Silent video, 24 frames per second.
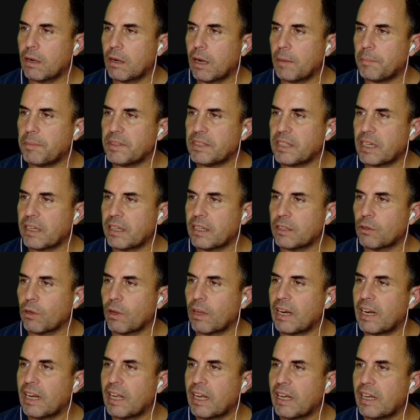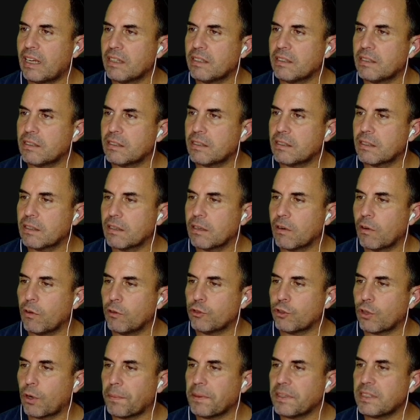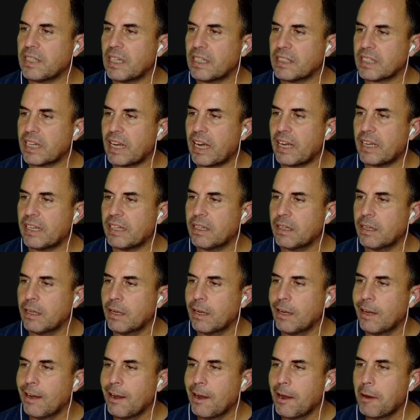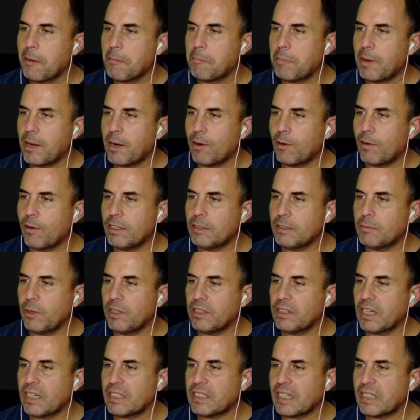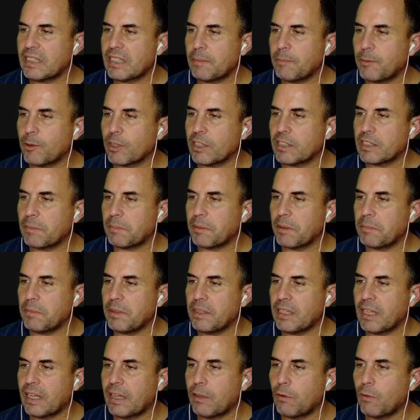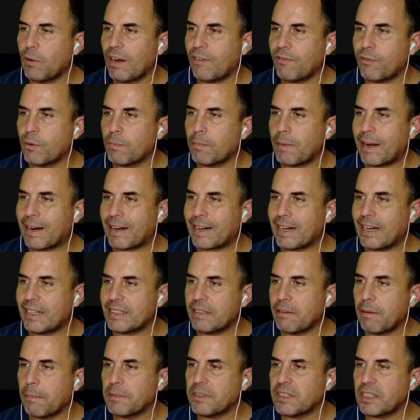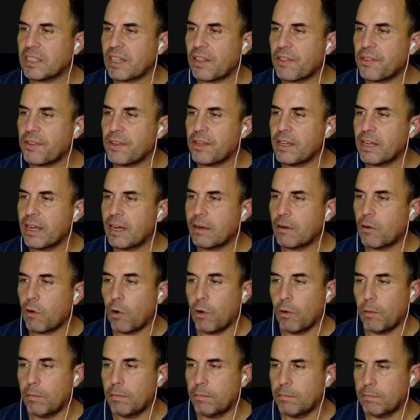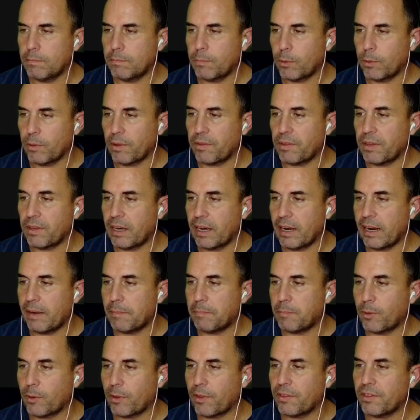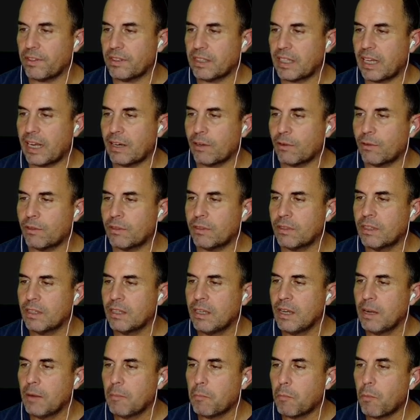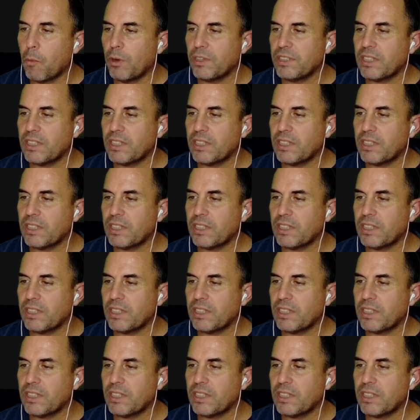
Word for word: a pesar de todas las controversias que hay, pero es muy interesante porque te permite de una forma relativamente sencilla, o por, decirle, por decirte algo, muy